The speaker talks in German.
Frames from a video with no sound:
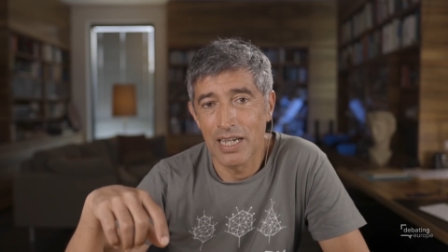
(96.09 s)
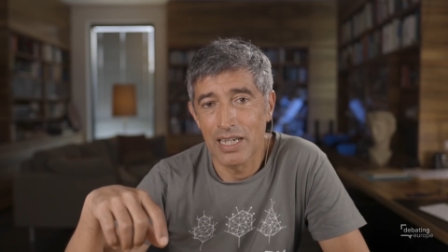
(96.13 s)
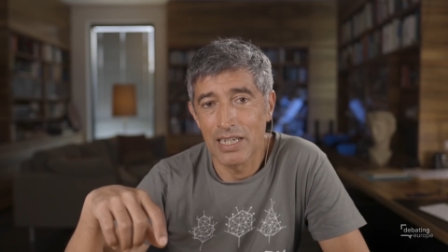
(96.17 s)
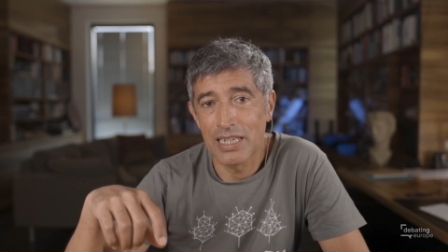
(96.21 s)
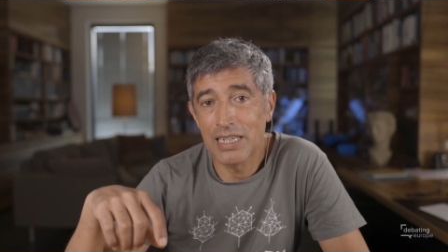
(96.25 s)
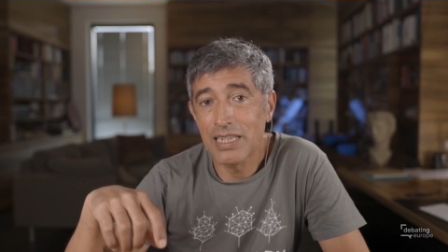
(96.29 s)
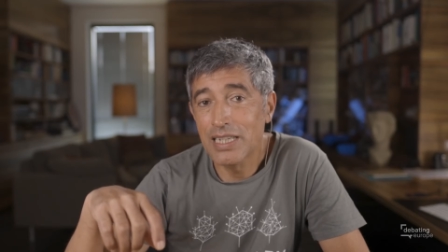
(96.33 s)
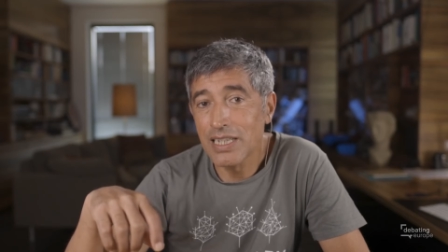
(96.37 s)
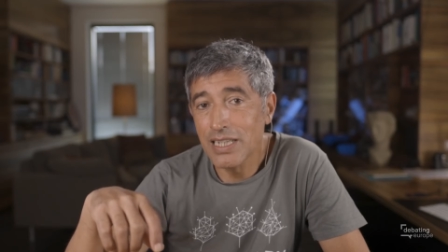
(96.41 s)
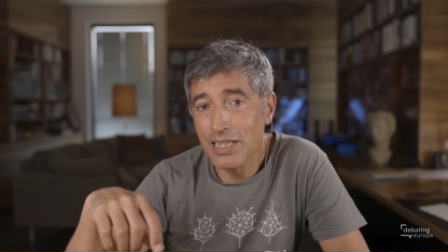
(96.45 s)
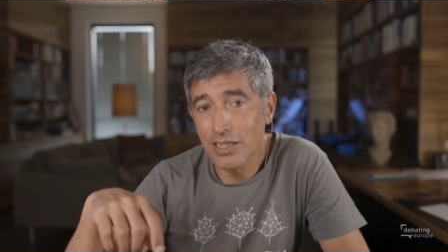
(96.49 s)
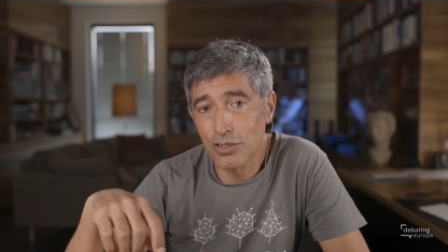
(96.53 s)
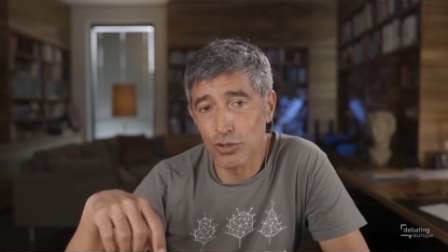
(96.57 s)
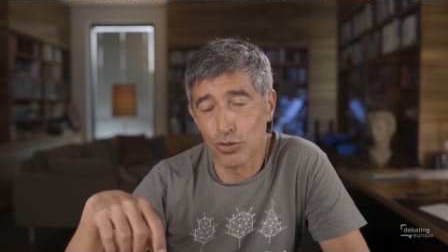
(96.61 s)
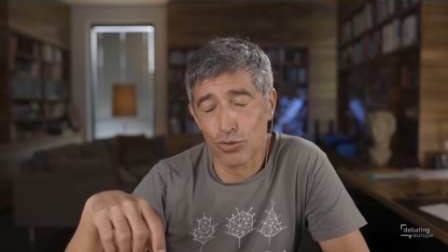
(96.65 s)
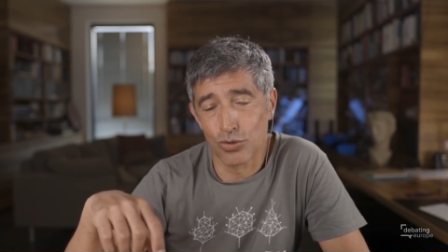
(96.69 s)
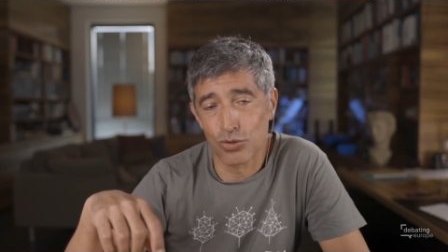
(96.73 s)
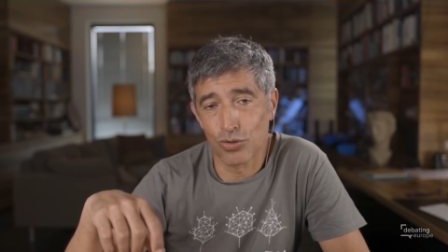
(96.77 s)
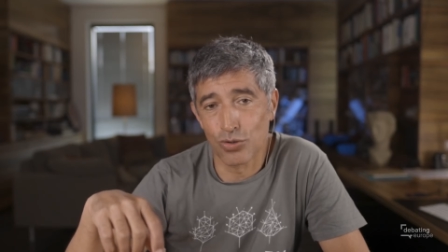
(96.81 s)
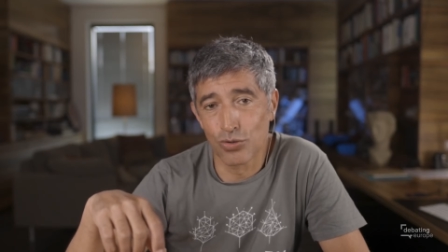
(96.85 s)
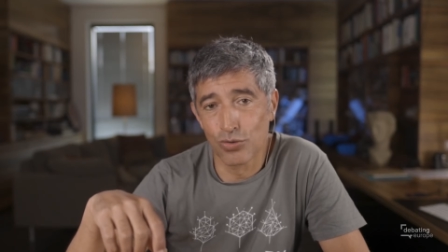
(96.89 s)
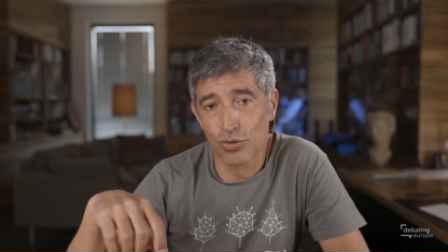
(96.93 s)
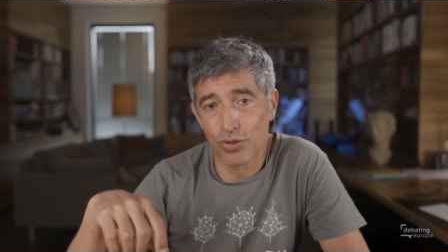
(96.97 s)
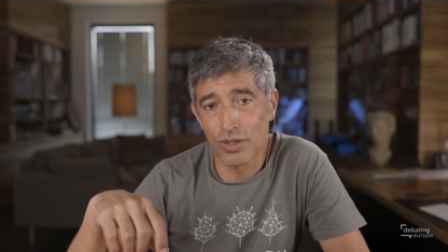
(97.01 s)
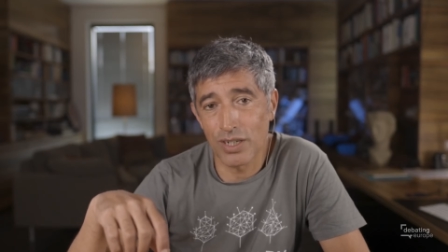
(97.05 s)
hier so
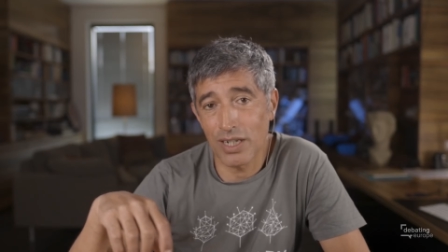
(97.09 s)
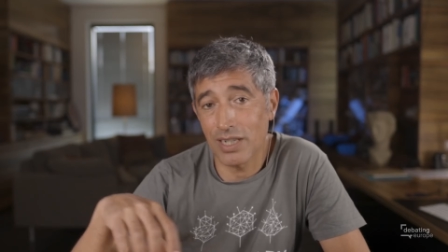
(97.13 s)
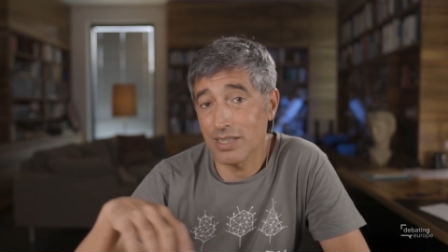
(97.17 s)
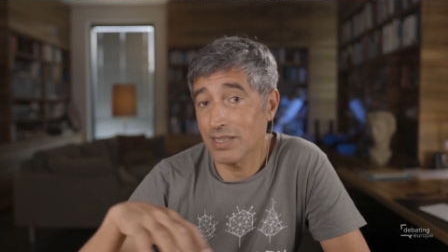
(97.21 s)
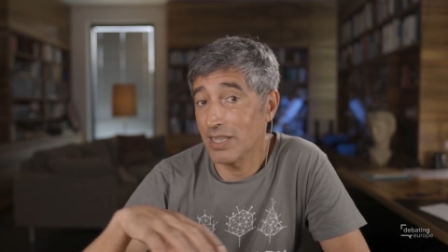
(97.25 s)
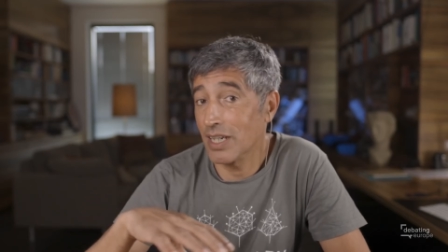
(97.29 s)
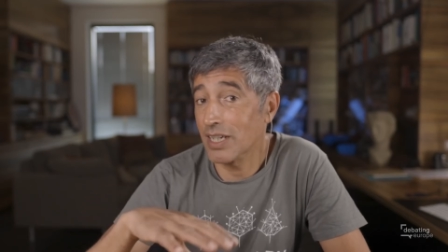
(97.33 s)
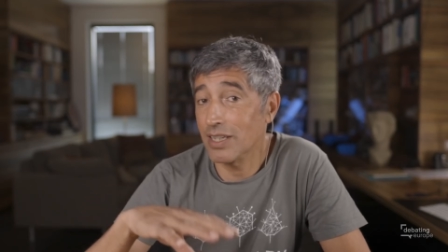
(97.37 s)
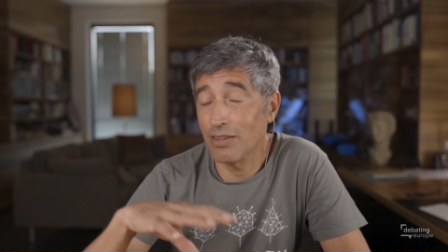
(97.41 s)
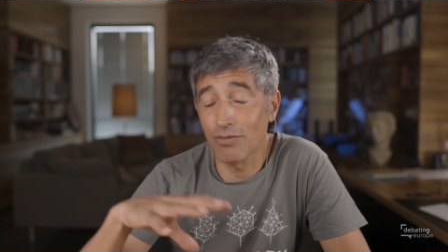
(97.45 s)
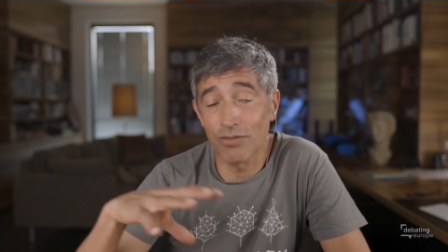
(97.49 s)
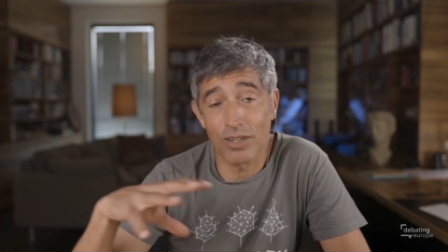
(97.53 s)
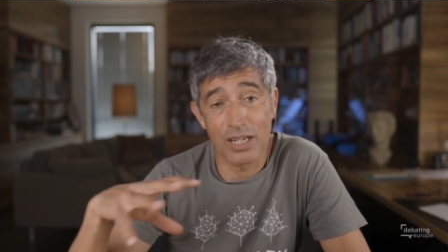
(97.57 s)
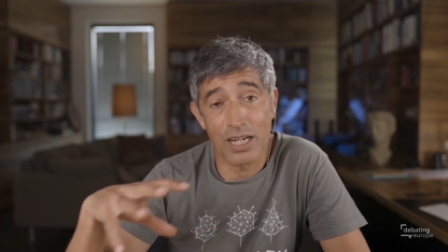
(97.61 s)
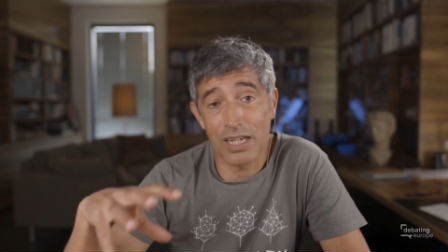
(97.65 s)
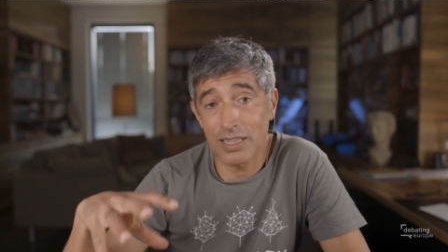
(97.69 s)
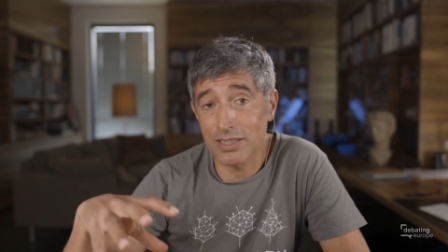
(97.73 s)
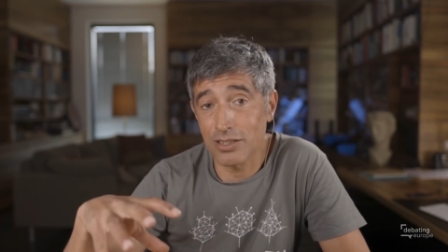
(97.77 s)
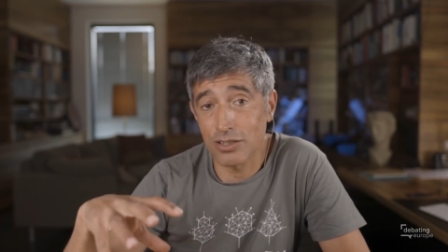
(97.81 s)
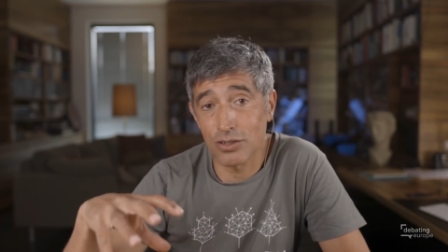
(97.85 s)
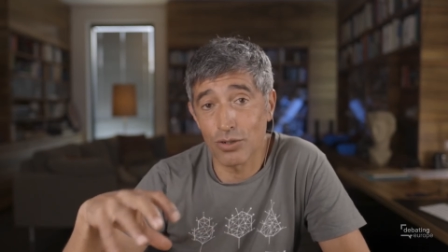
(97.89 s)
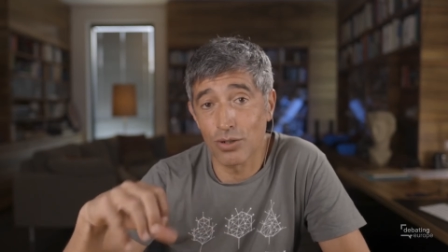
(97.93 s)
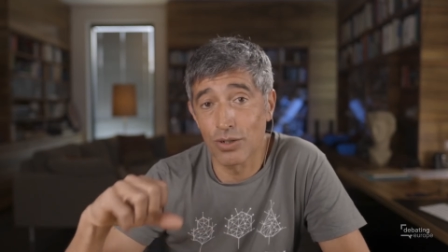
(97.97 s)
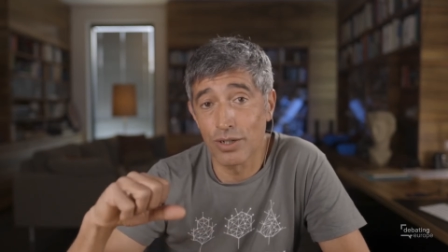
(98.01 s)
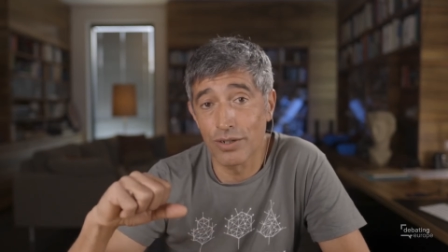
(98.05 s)
tun, als hätten wir
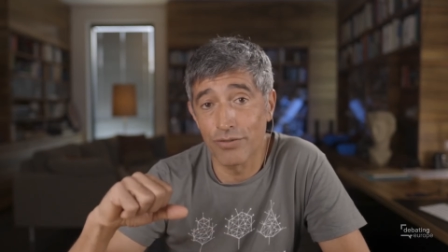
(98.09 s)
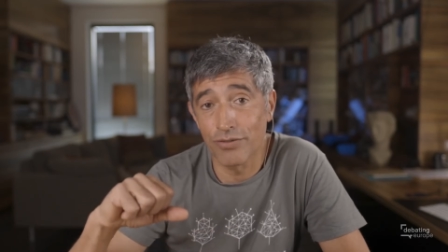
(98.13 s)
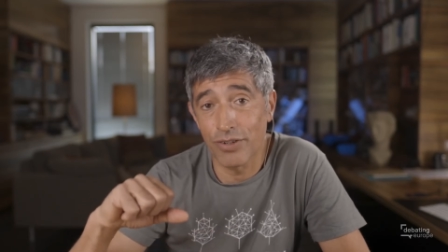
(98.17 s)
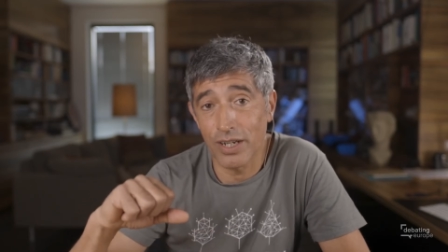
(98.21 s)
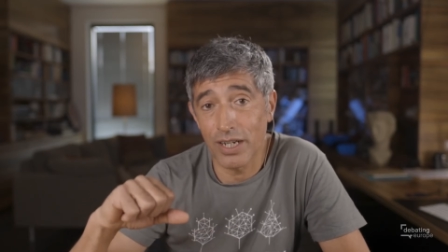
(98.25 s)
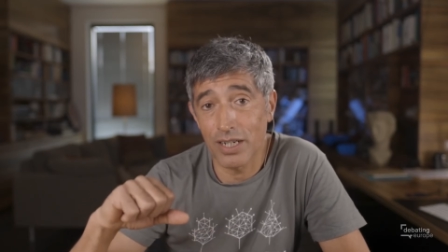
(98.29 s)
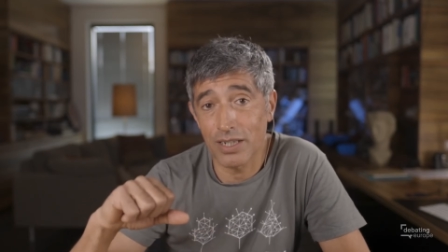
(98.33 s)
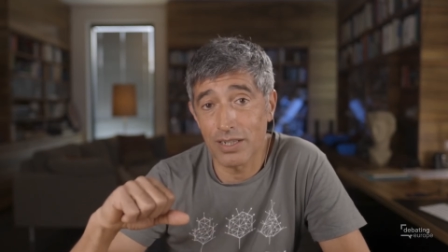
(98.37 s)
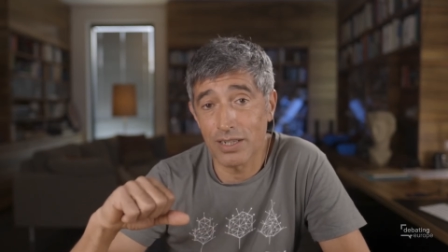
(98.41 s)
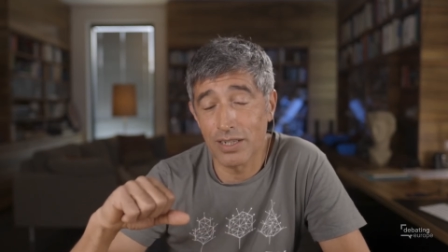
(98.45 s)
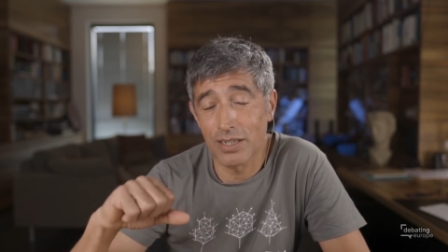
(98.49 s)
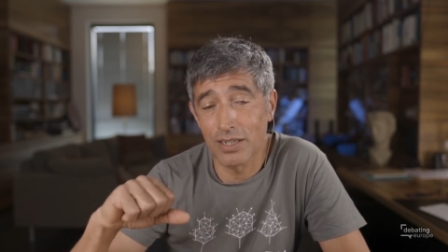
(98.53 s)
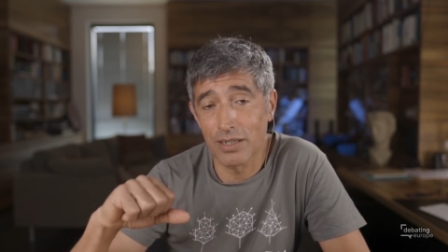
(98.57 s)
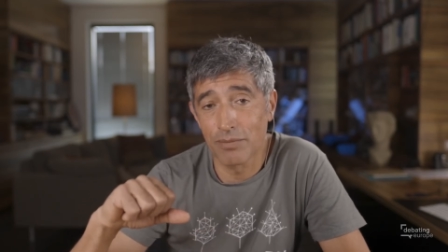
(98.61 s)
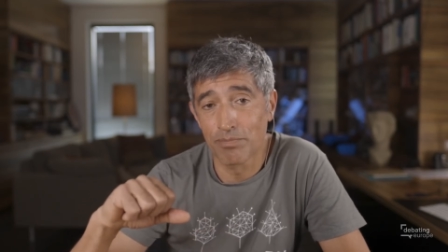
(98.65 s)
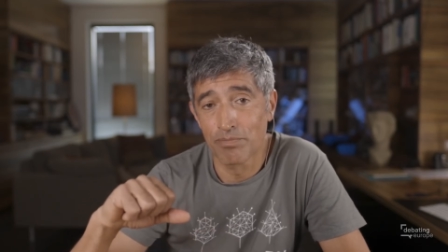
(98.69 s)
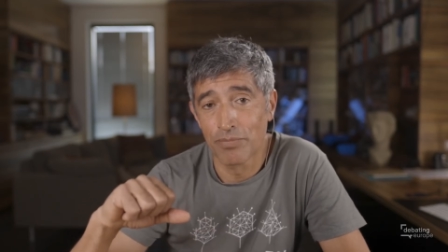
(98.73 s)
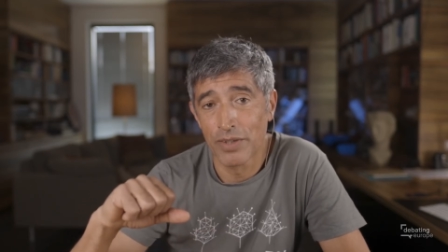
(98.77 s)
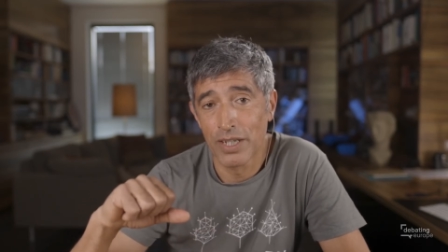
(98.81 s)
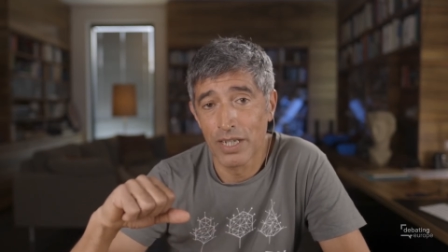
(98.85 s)
ganz tolle Werte,